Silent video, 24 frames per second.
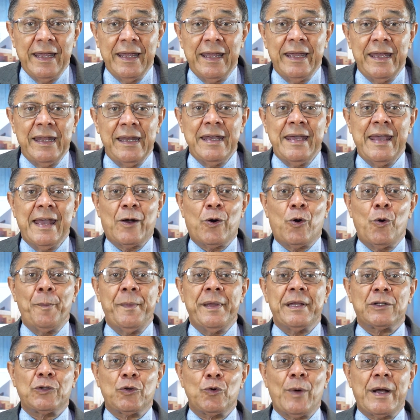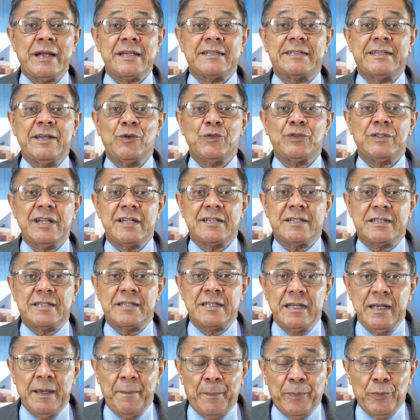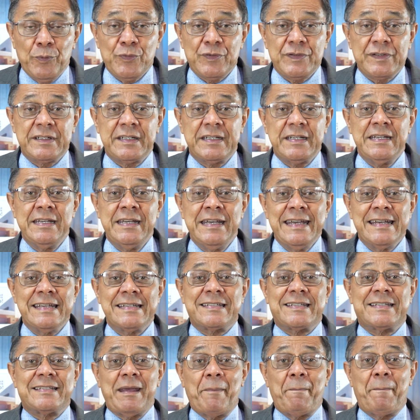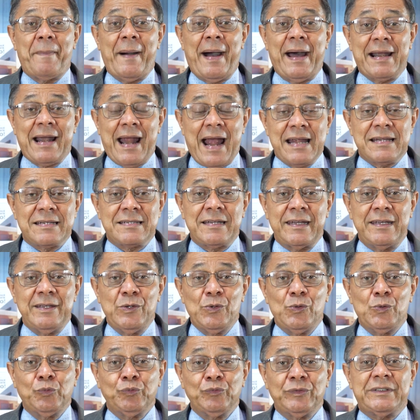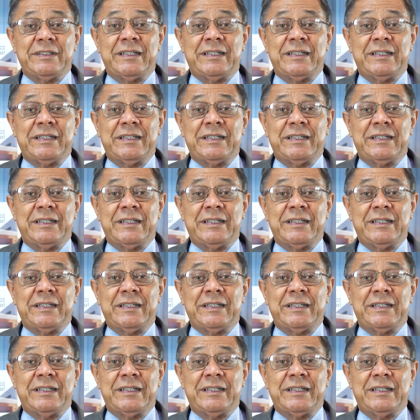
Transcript: ele recomendou a seus discípulos que separassem um